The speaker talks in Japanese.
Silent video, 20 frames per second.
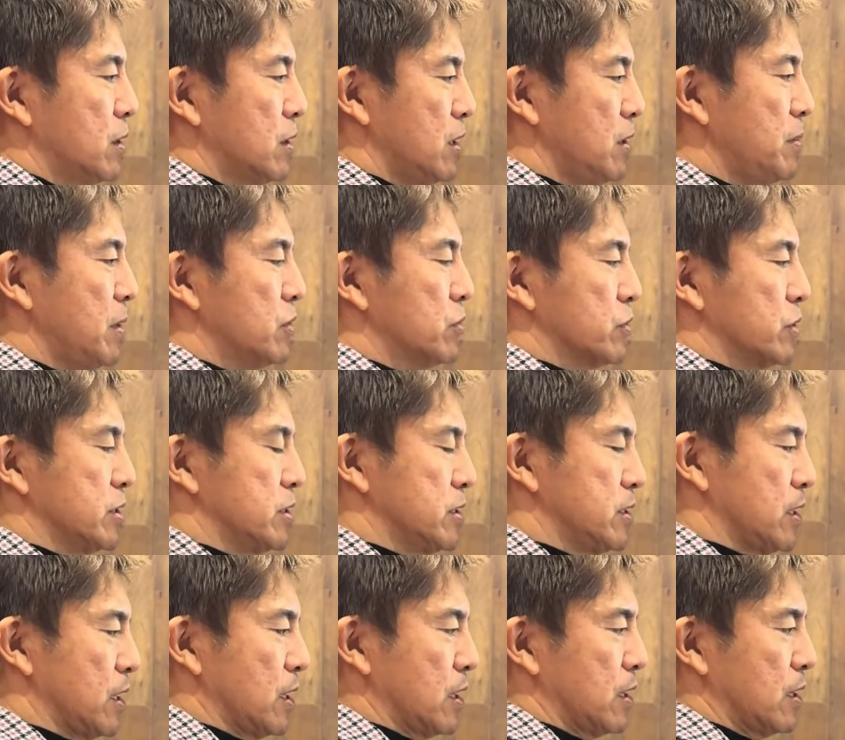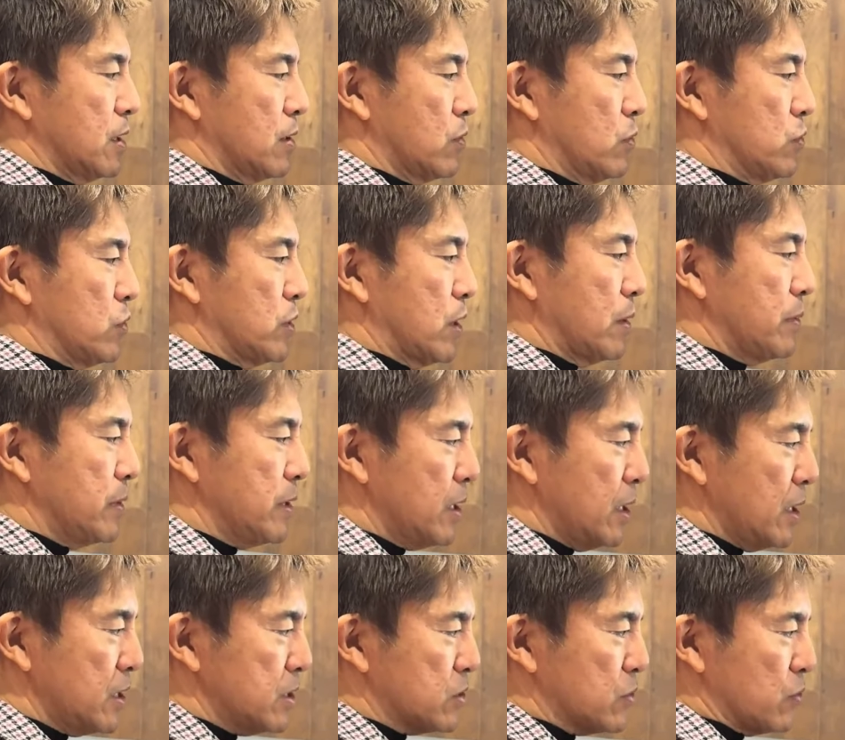今のですねこの
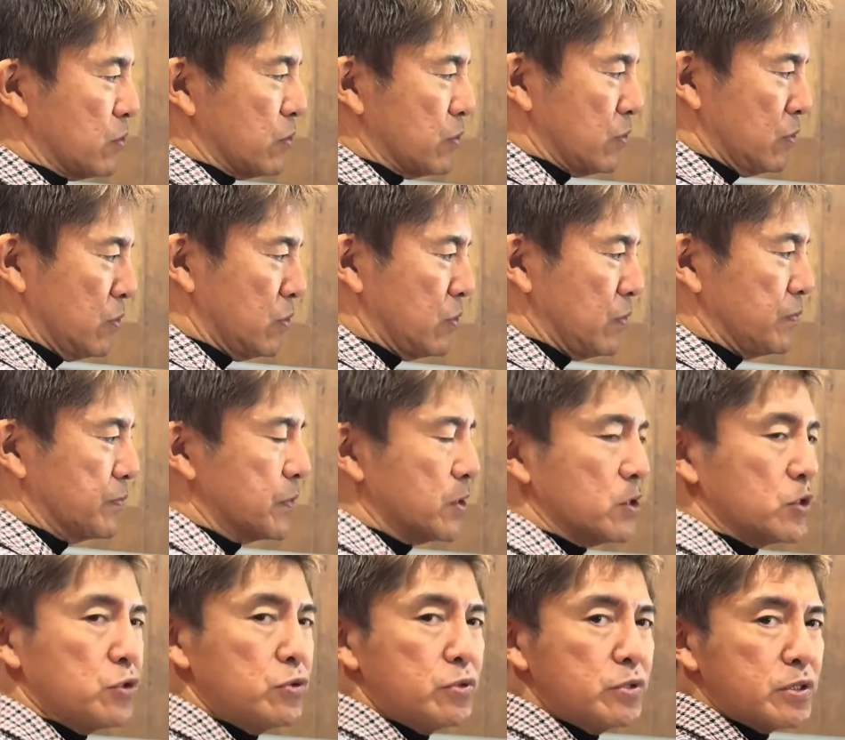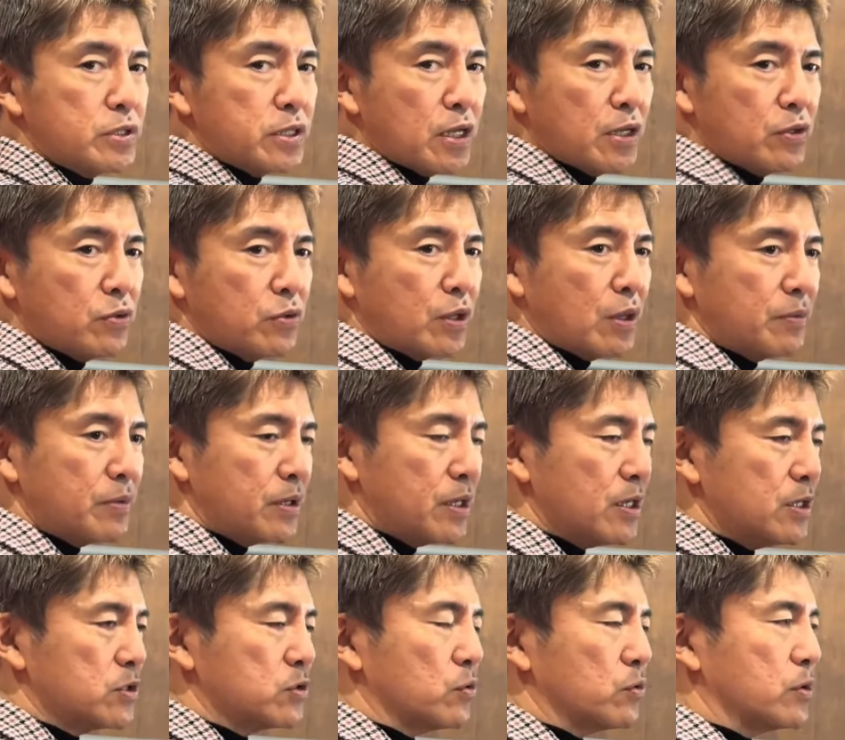ナビゲーションの純正の
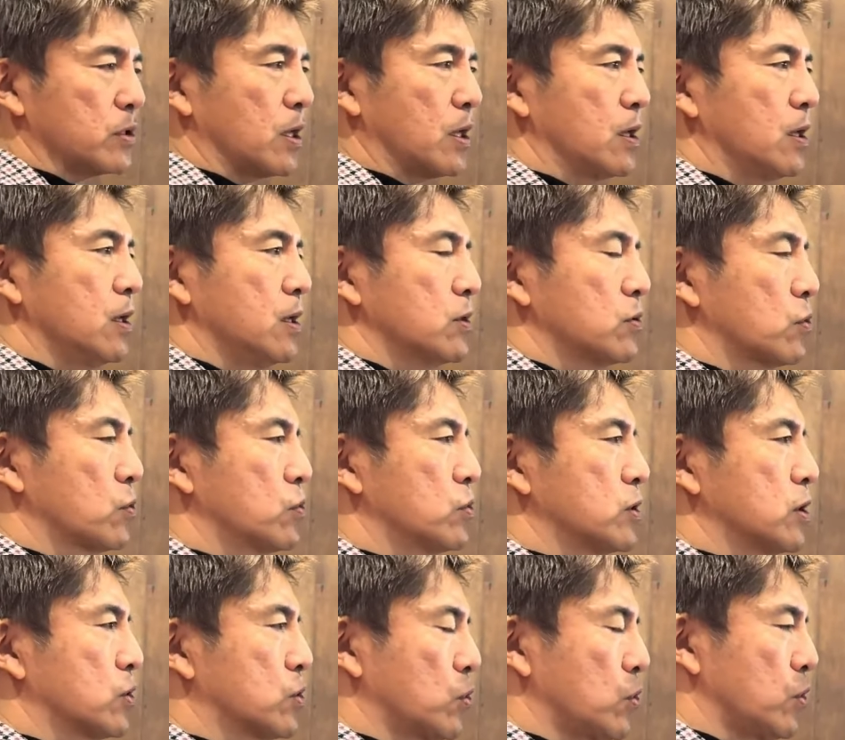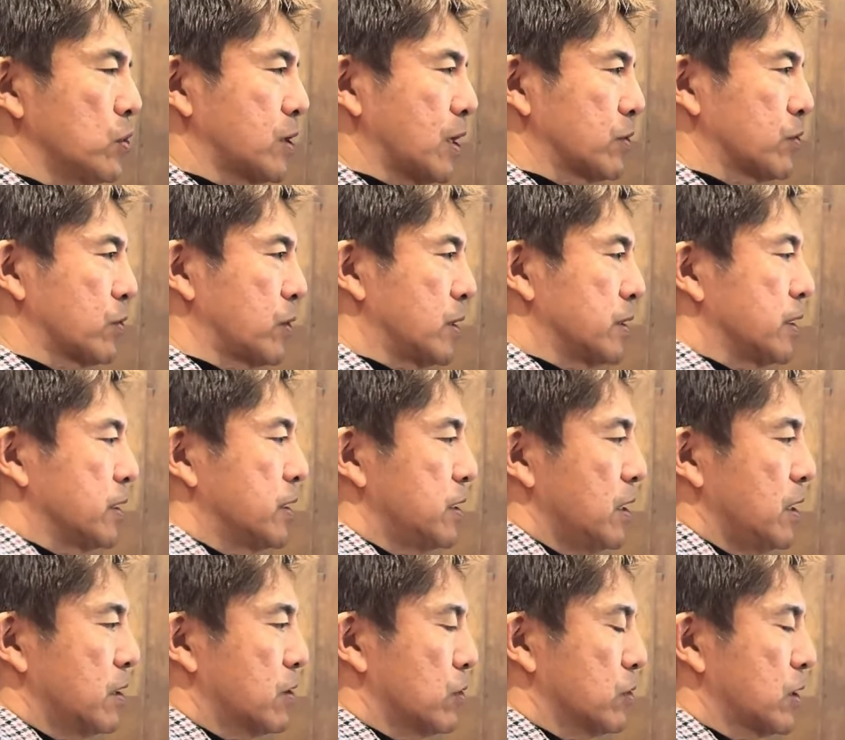ナビゲーションで特にトヨタとかです
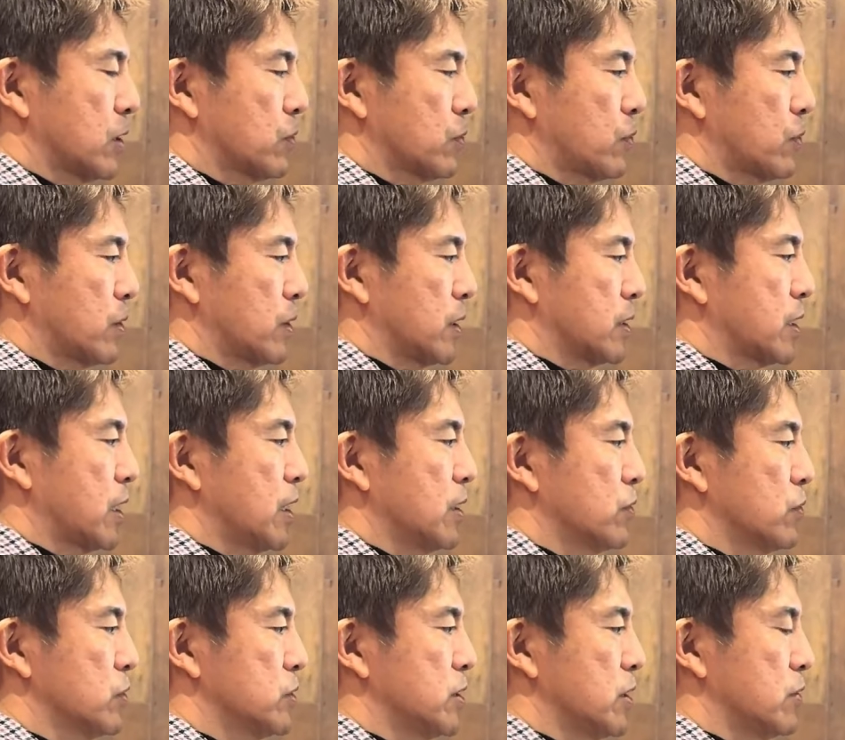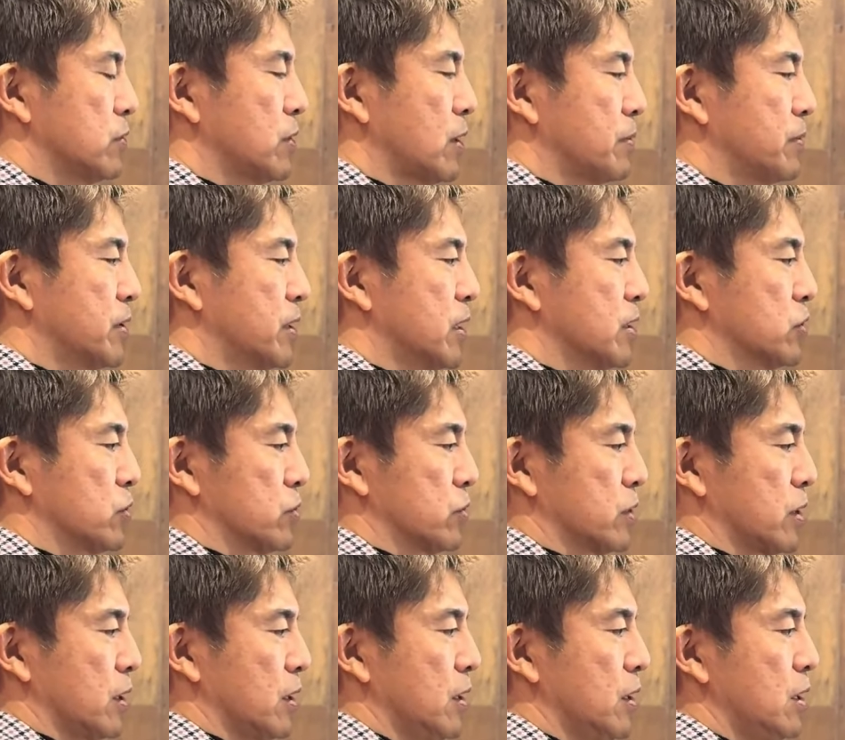ねそういったところが採用しているナビゲーションっ
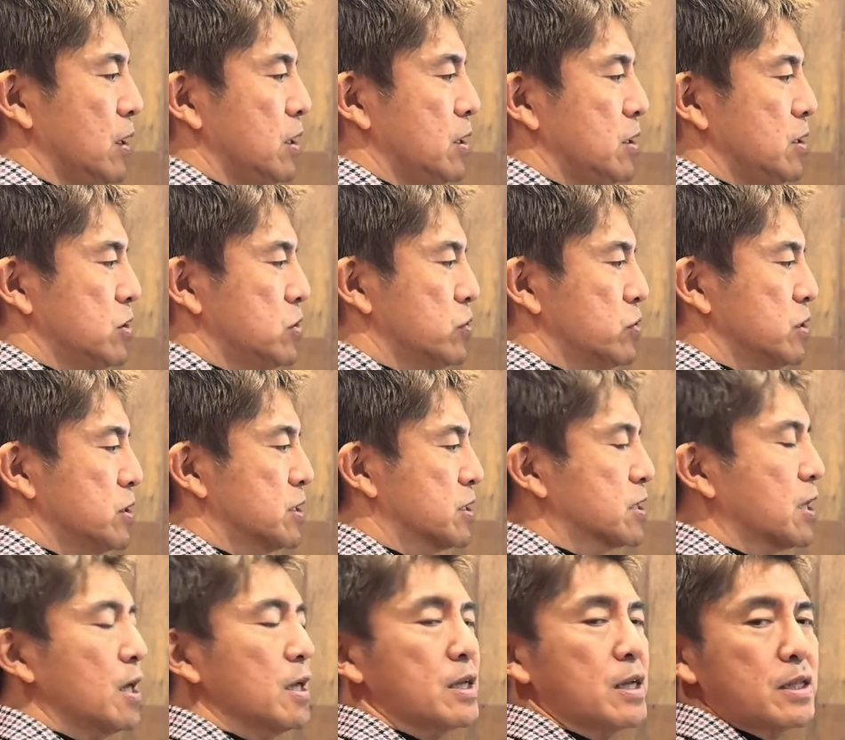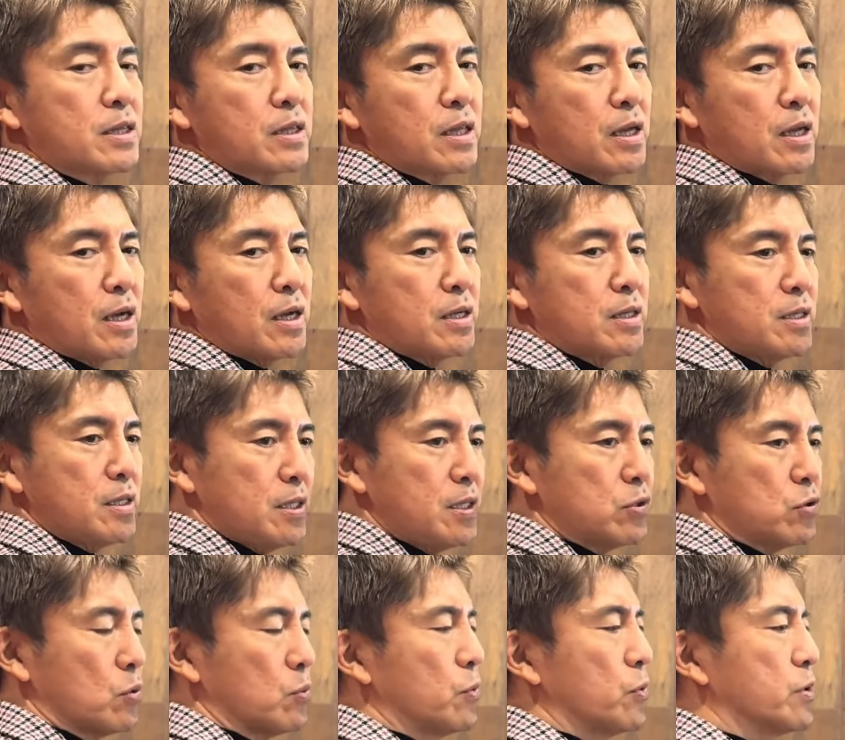て非常に使い勝手がいい
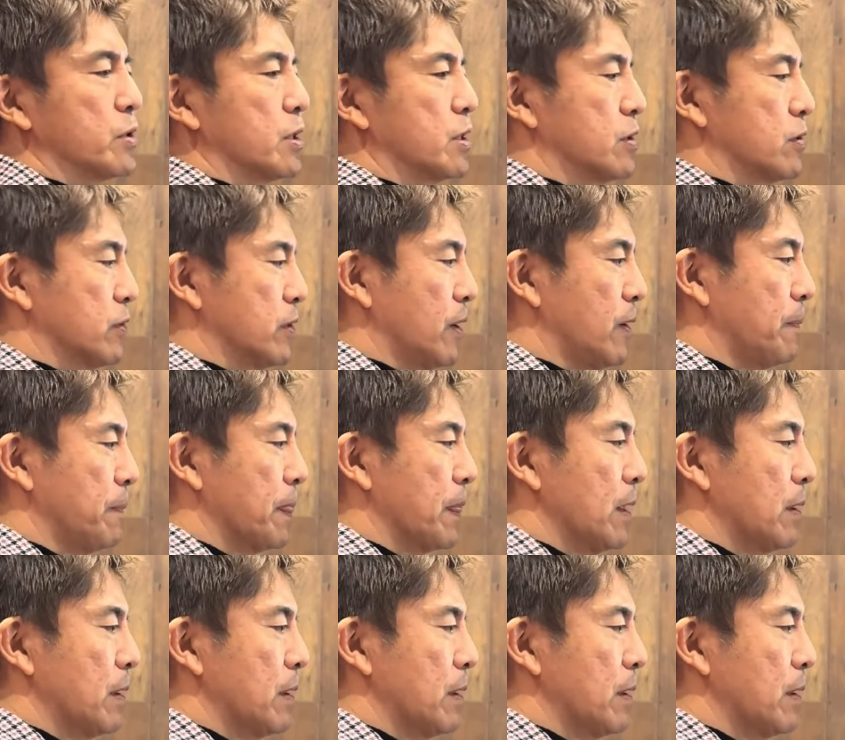と思うんですよね、